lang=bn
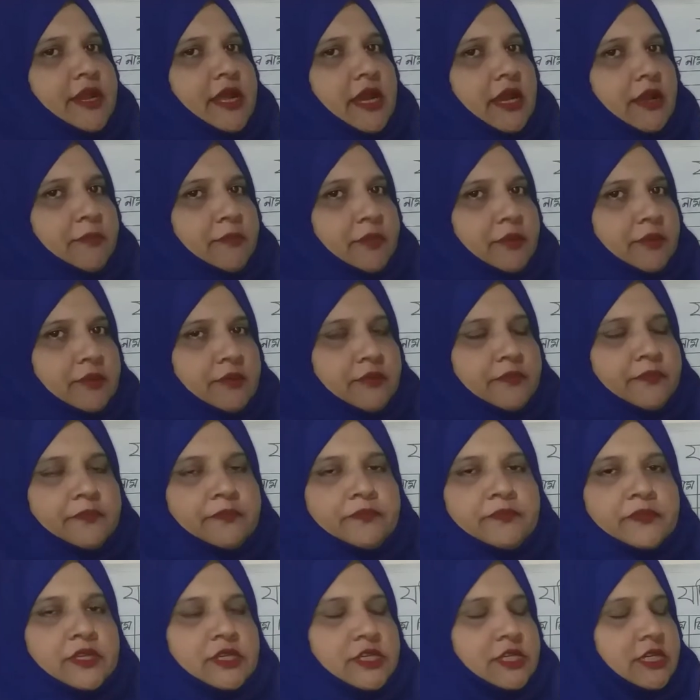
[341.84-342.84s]
ডাকব
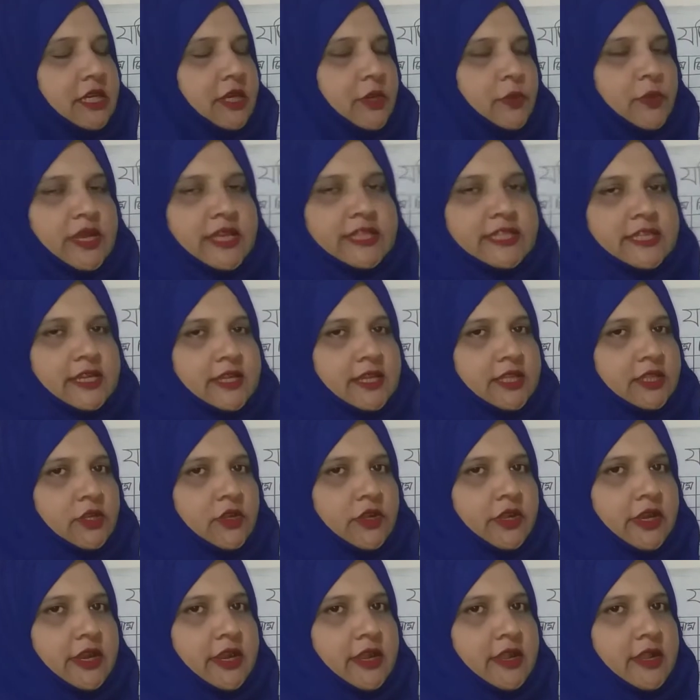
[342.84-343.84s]
সেগুলা জানা
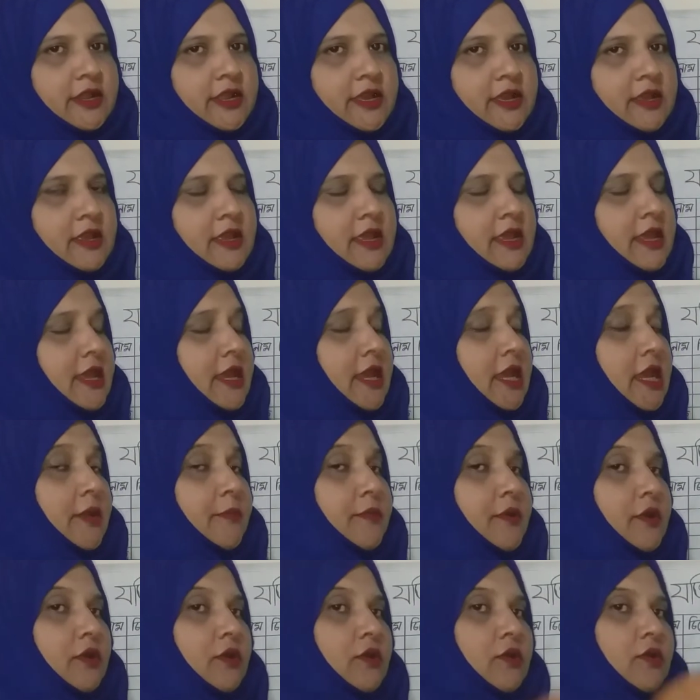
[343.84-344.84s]
দরকার না
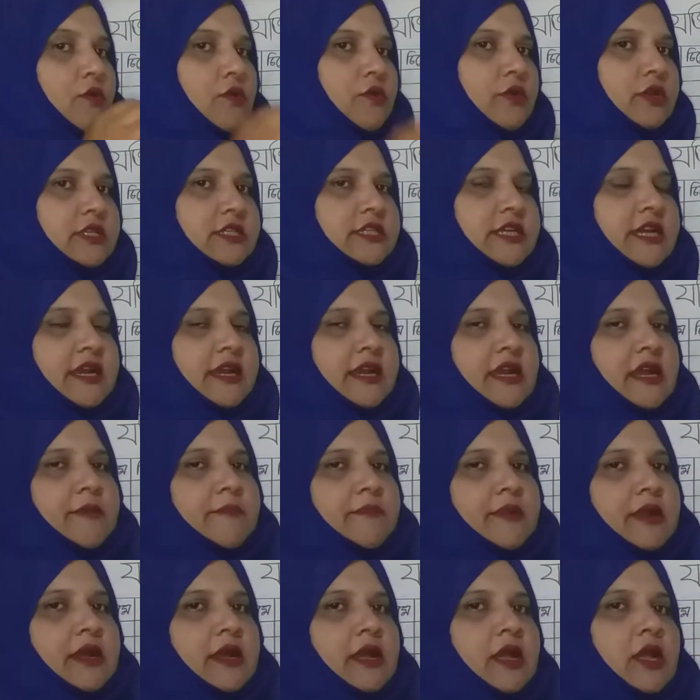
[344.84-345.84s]
এবং কোন জায়গায়
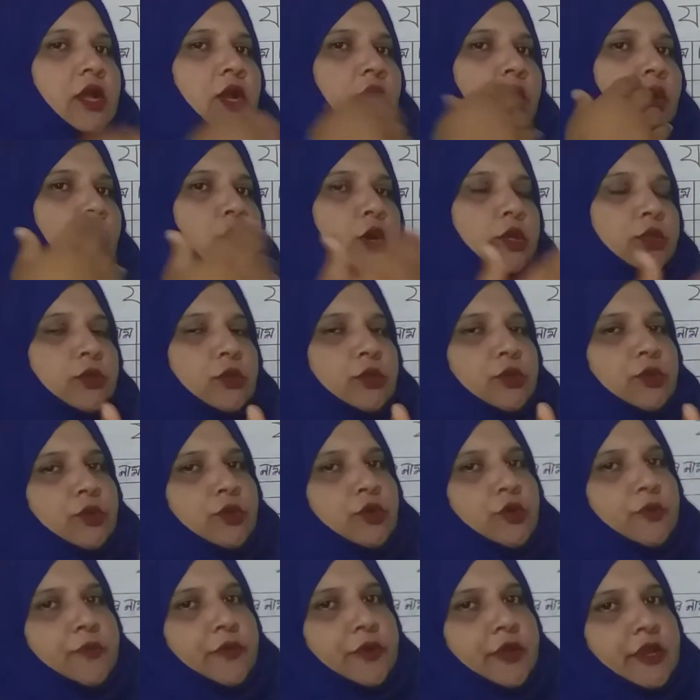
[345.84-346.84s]
আমরা
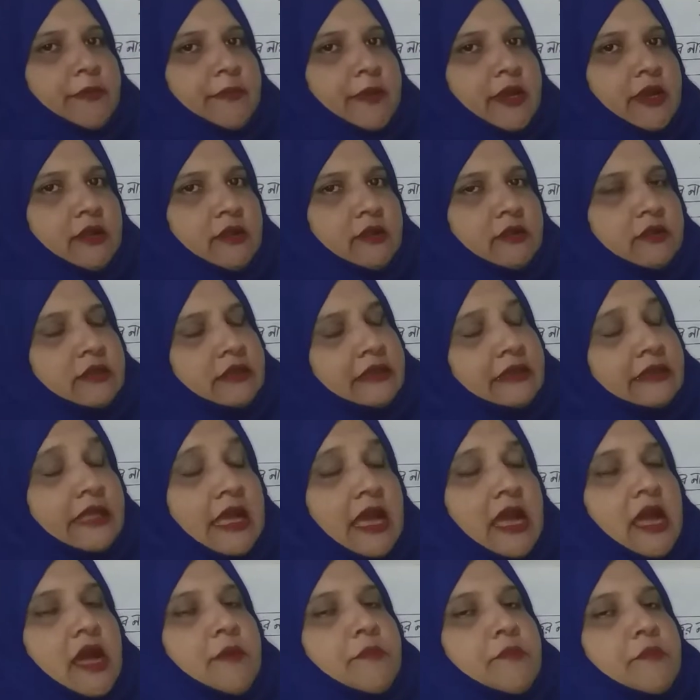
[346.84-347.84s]
কতটুকু পরিমাণ
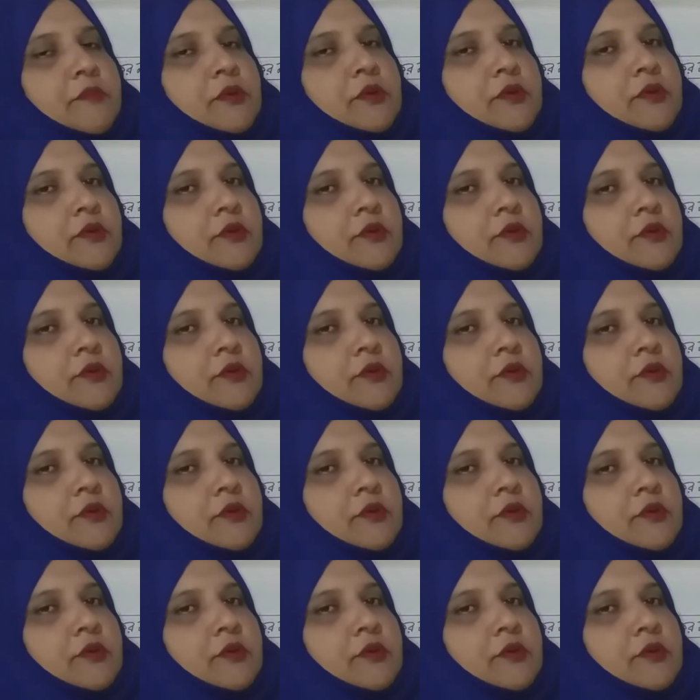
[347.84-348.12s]
থামব